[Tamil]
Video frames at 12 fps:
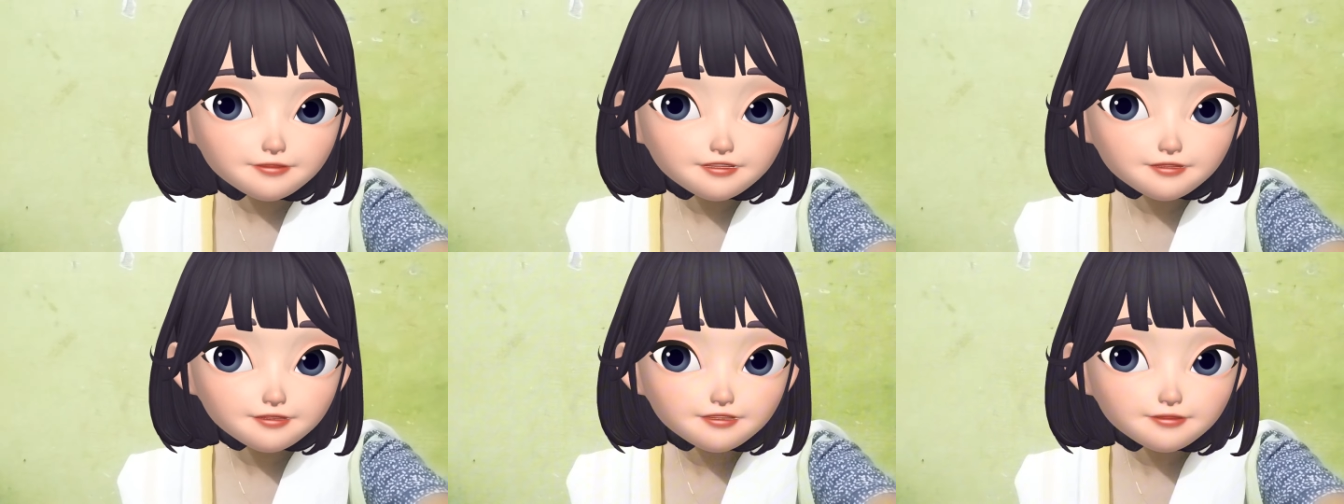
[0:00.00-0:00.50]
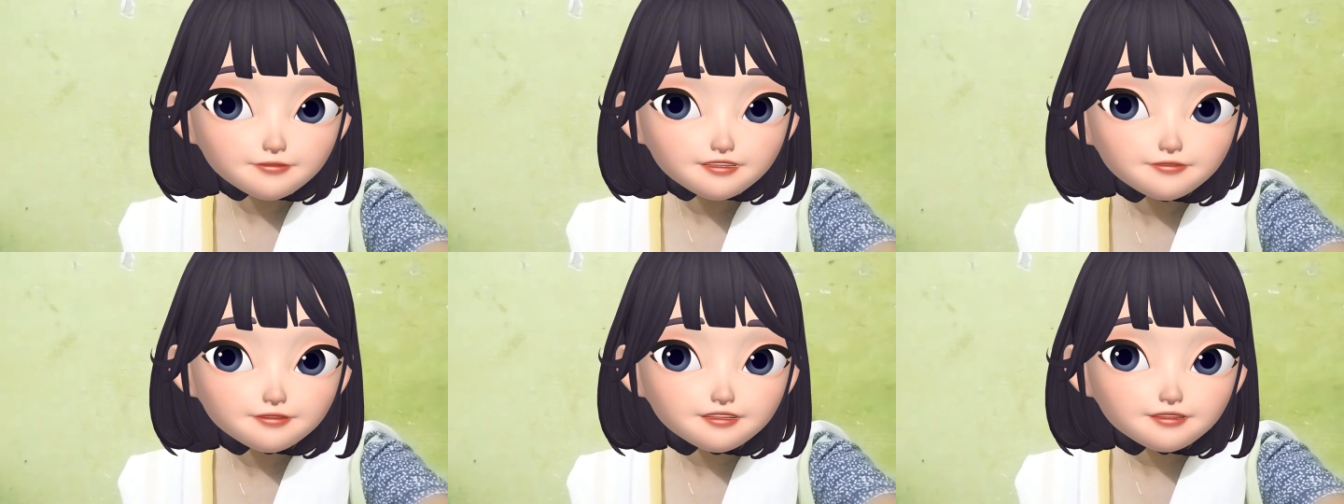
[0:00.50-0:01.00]
ஈஸ்வரி அந்த
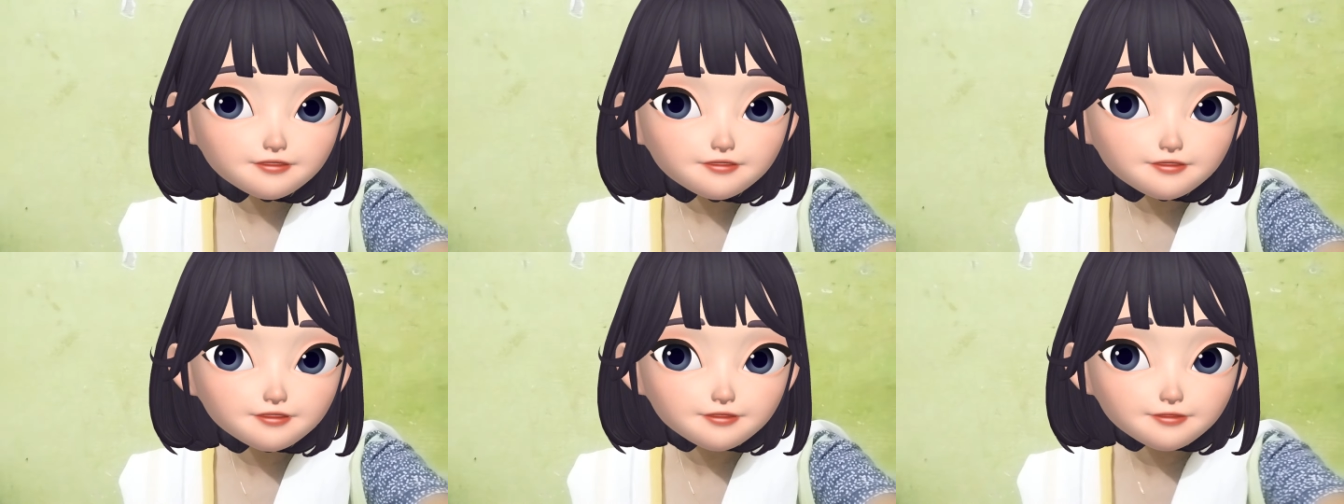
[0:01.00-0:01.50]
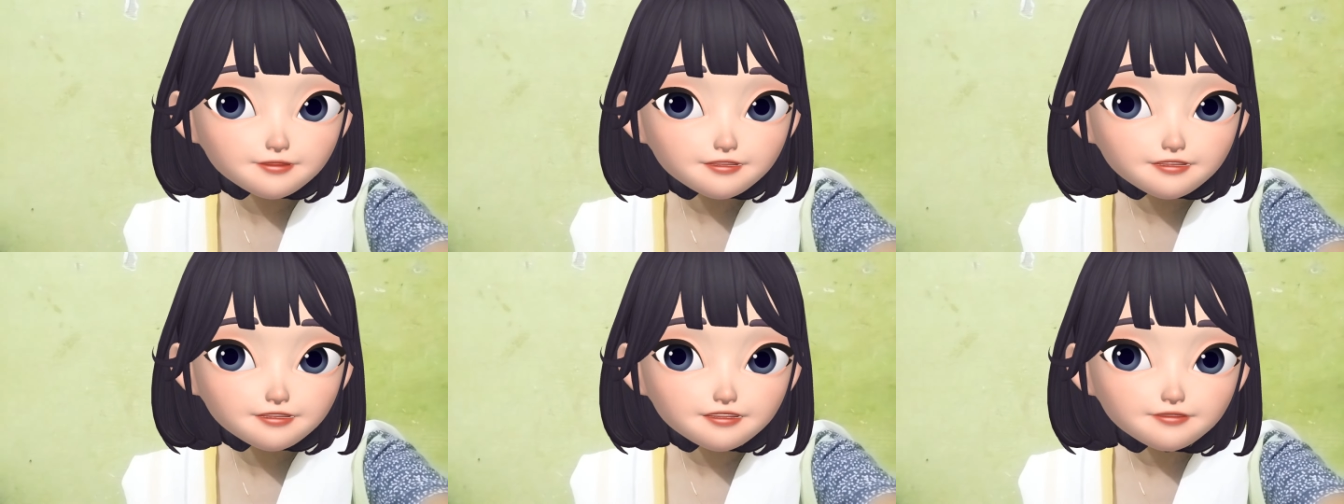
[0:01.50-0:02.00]
வீட்டை விட்டு துரத்தணும்னு சொல்லிட்டு
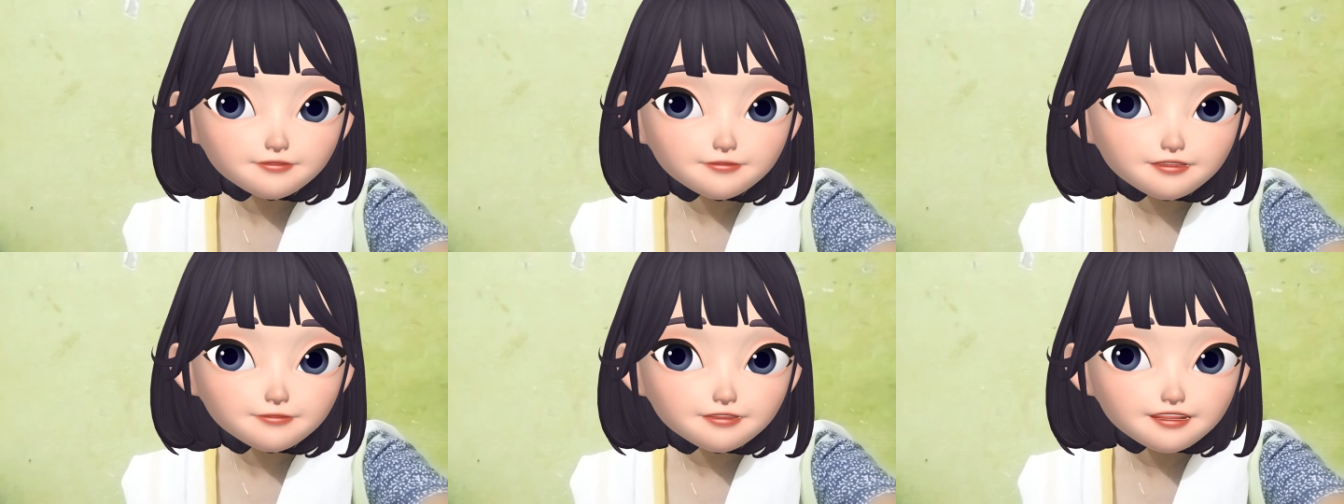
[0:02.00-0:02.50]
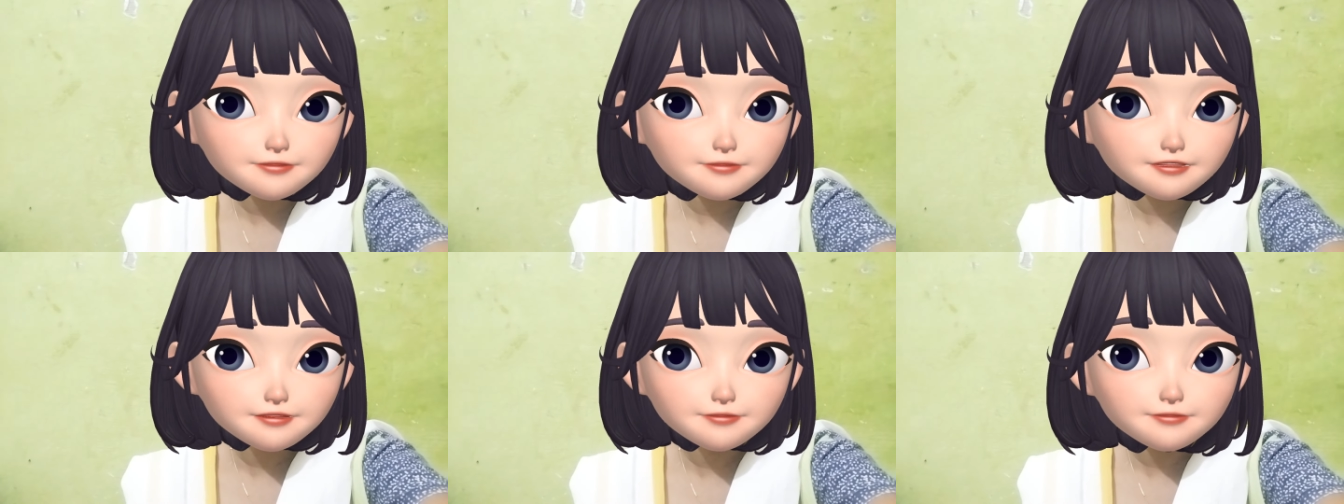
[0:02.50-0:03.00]
தானே நான் அவன் மேலே பழிய
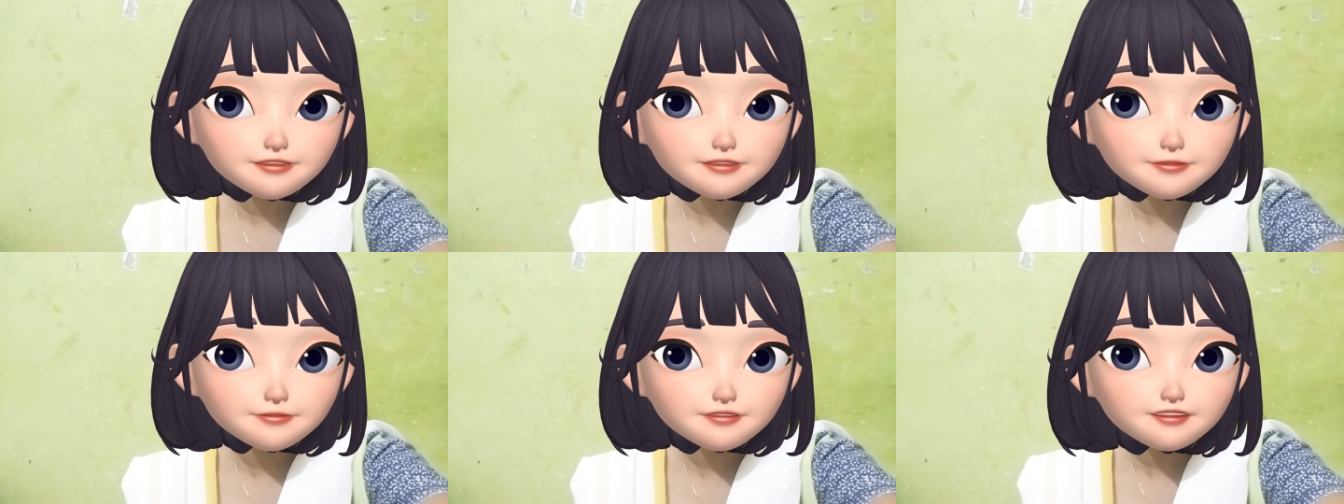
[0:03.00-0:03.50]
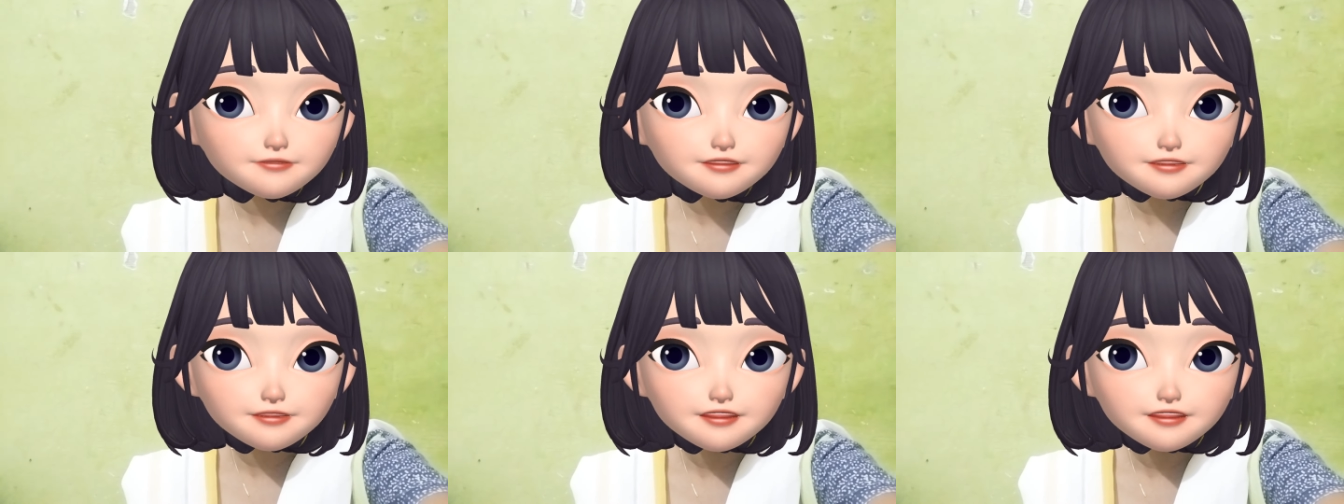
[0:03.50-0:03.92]
போட்டேன் இப்போ என்ன இந்த வீடியோ வேற